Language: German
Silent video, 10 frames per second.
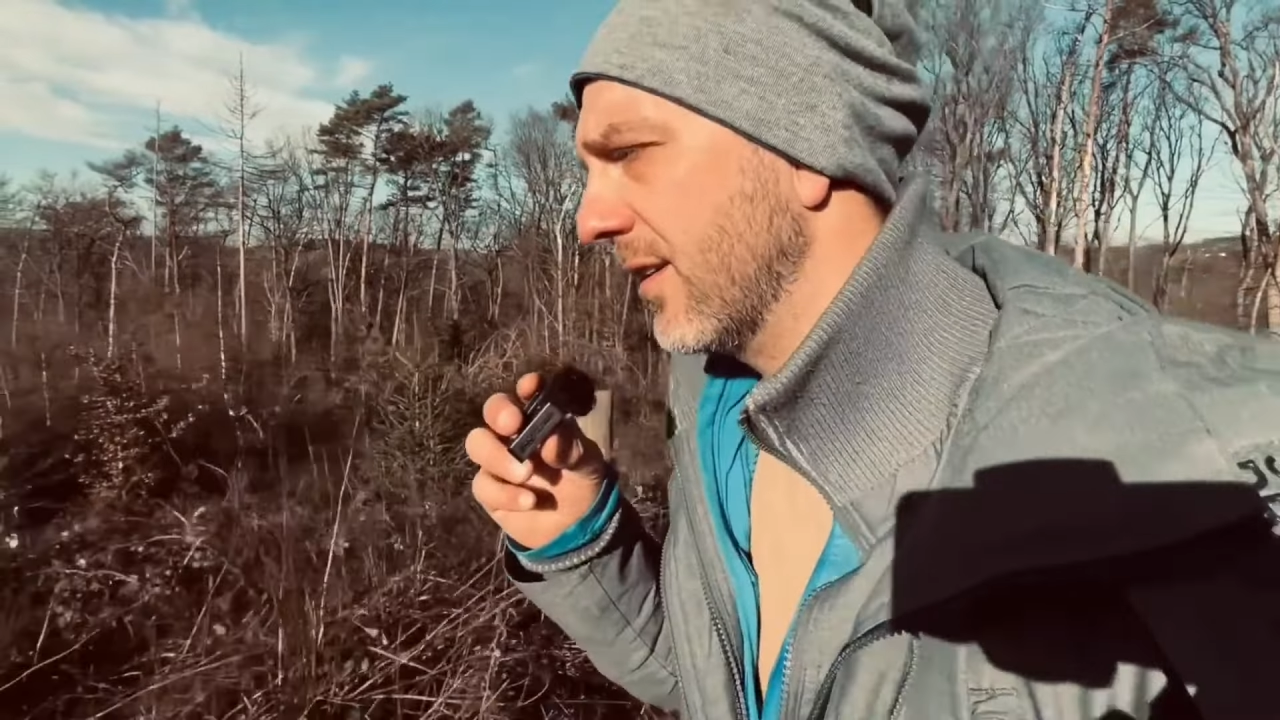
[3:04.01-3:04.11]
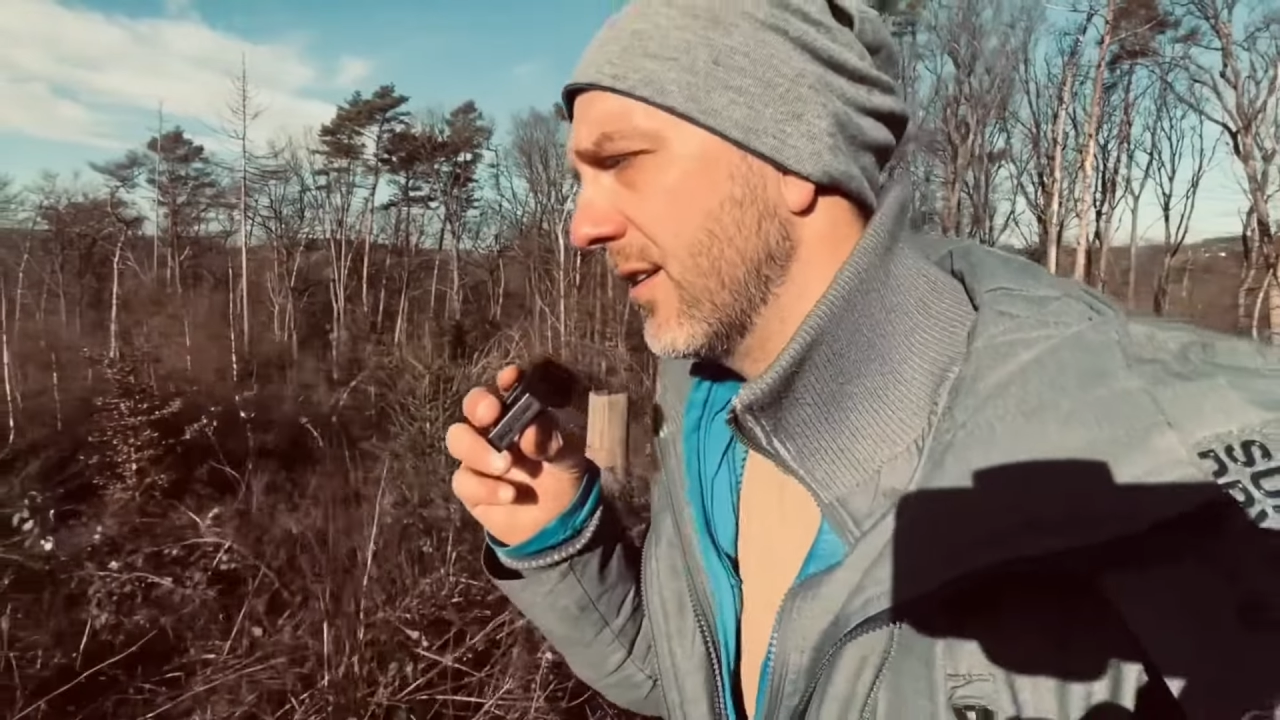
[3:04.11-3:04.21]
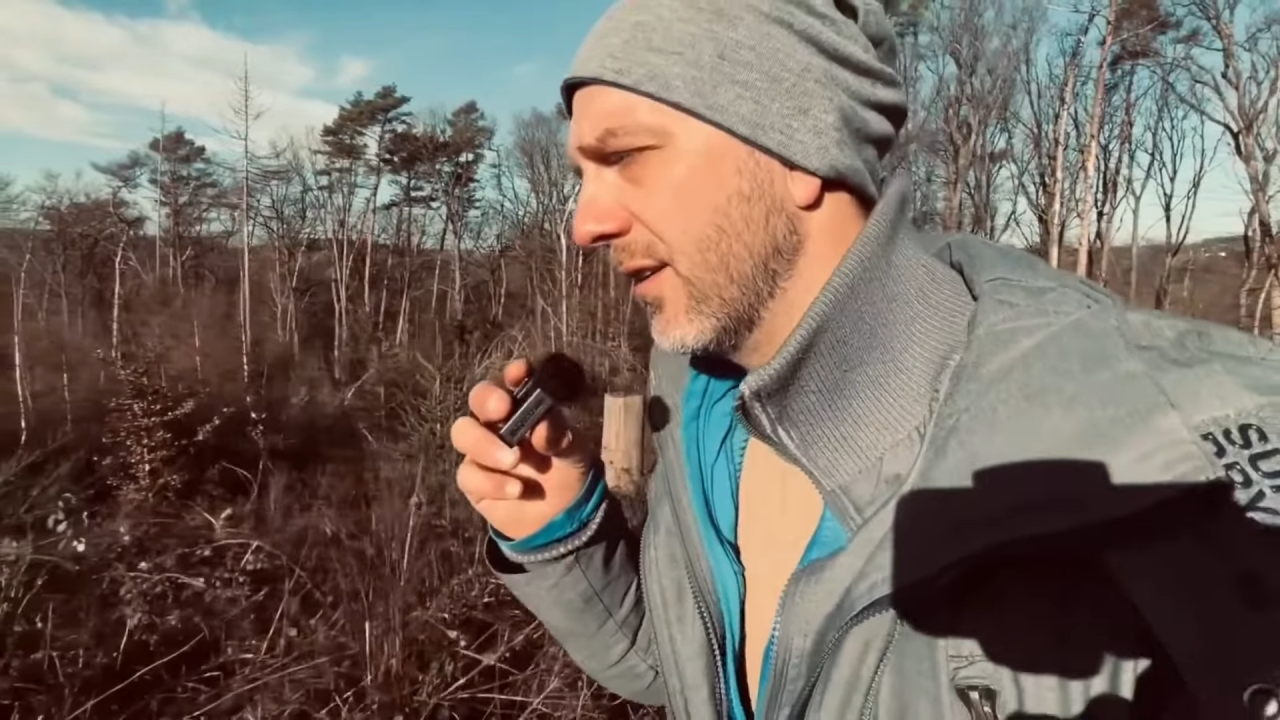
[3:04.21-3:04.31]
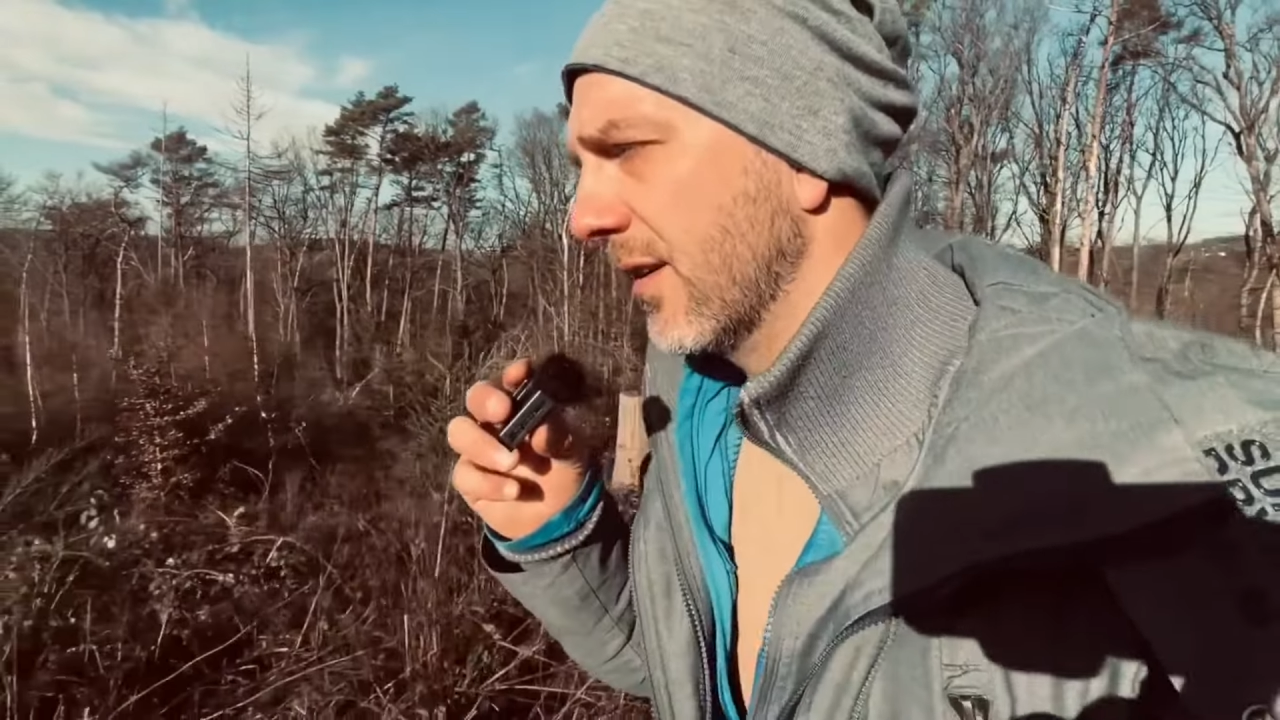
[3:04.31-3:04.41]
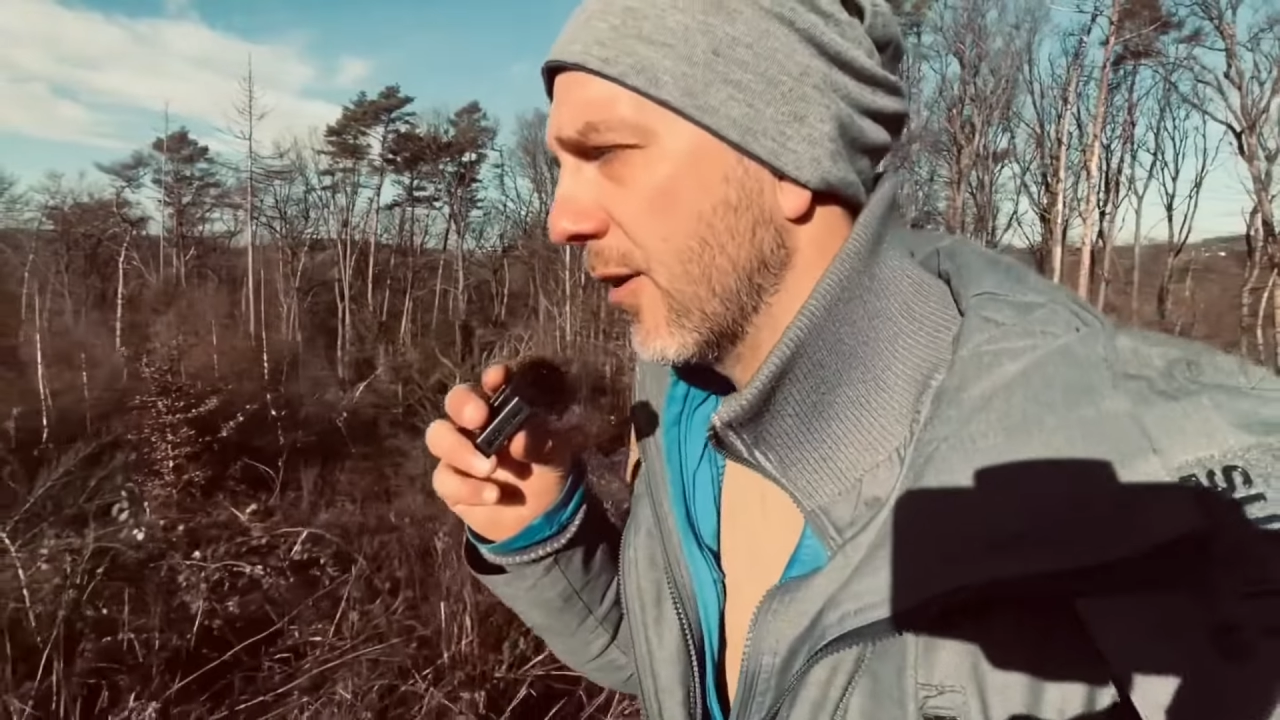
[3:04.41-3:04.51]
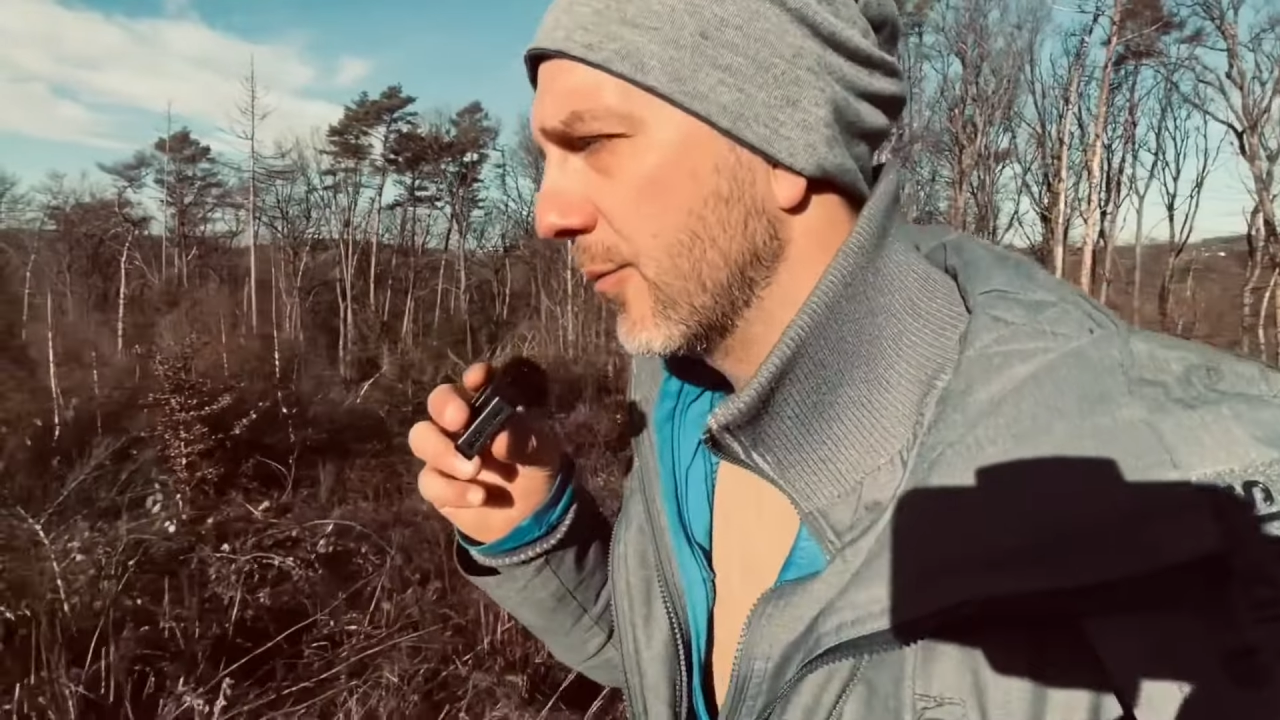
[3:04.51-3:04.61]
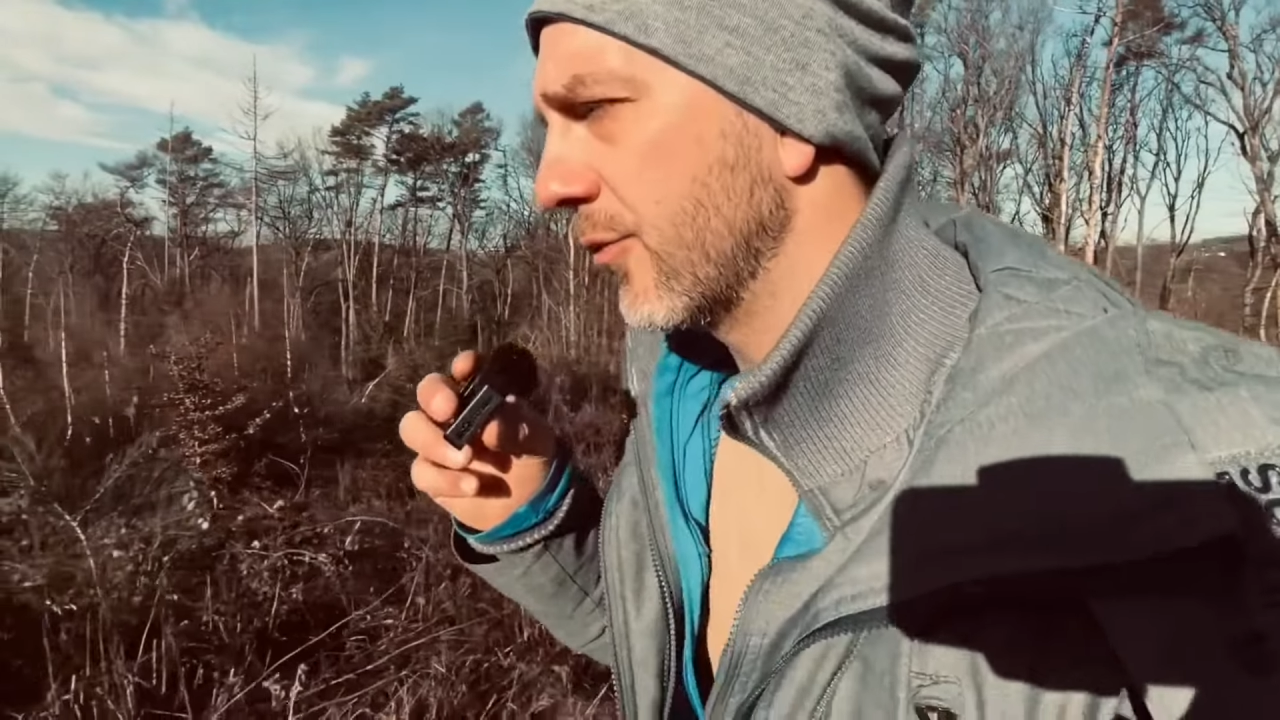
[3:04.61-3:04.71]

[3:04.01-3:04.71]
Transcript: in den Raum